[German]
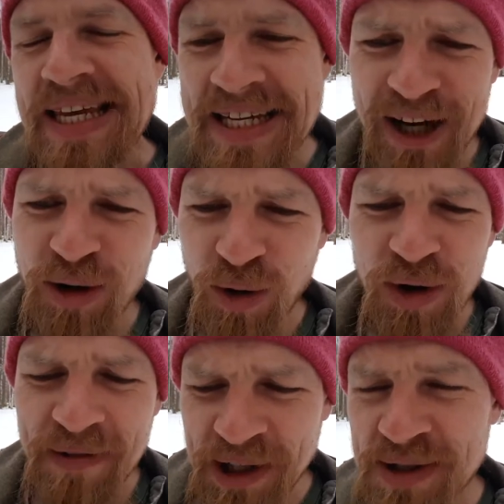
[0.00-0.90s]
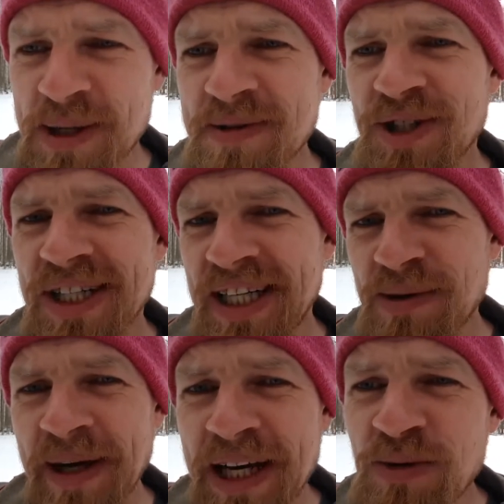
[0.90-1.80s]
Ja, Corona-Videos gibt es wahrscheinlich
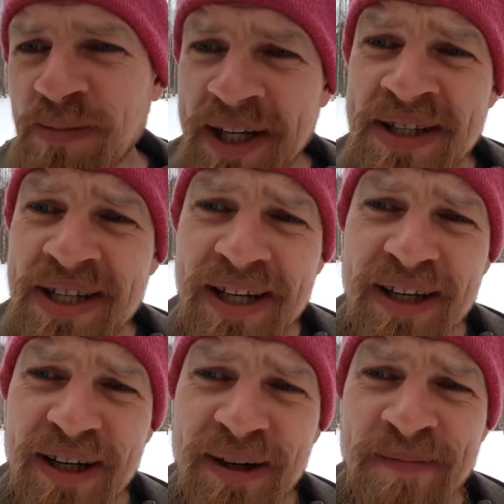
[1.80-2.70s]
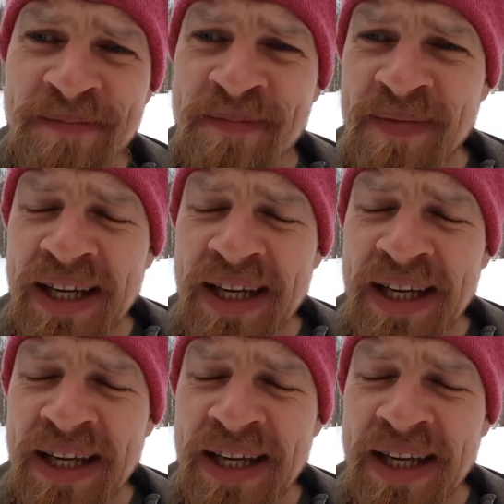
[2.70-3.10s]
jede Menge im Moment. Ähm,